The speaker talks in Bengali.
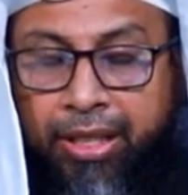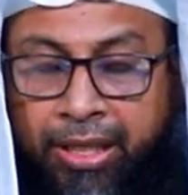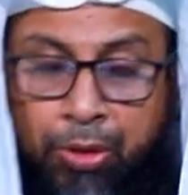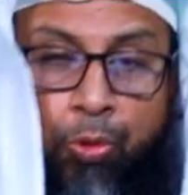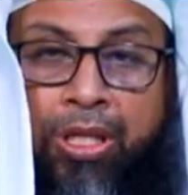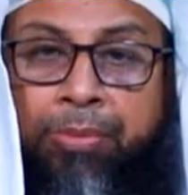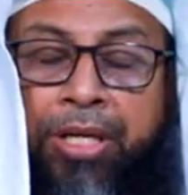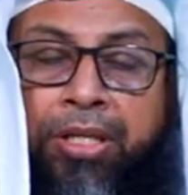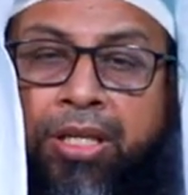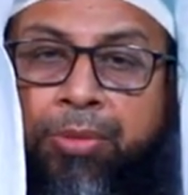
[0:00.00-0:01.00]
এই
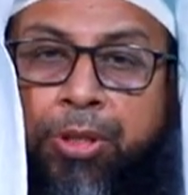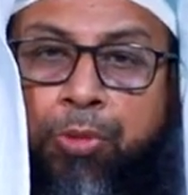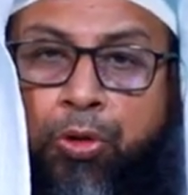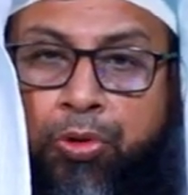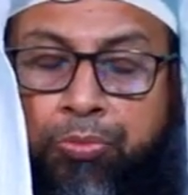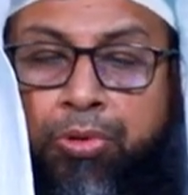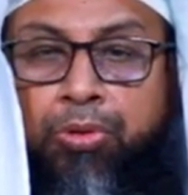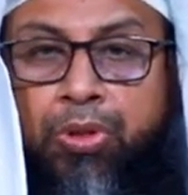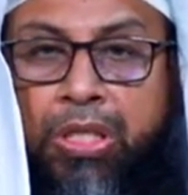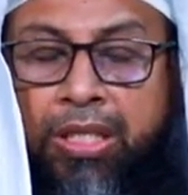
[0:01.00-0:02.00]
ওলামাই কেরামের বক্তব্য
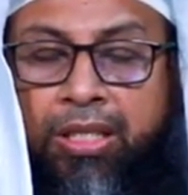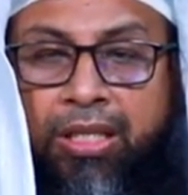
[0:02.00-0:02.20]
হচ্ছে